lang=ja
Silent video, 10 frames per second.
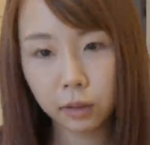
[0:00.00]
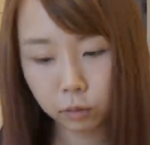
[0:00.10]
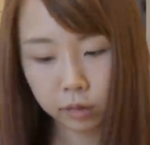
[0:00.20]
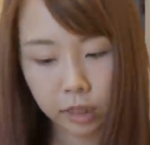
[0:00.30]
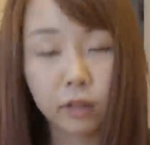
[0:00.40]
た
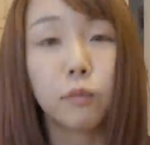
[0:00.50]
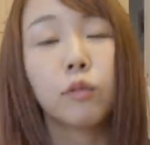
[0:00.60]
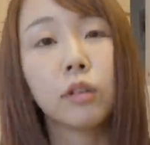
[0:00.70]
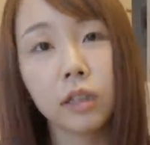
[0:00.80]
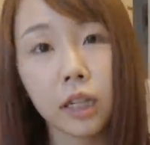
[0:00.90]
方がいいと
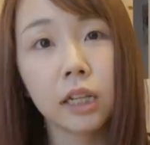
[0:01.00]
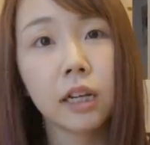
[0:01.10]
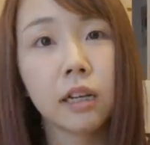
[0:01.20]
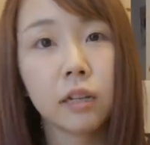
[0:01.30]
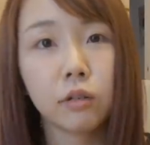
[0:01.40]
思ってて
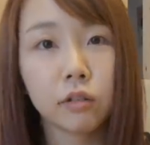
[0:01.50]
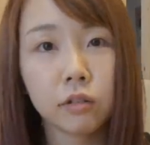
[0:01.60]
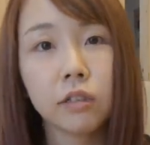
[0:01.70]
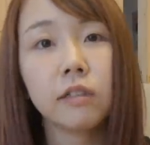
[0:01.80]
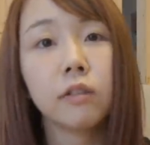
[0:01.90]
ダイエット
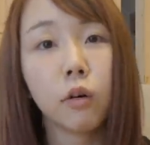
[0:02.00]
するにし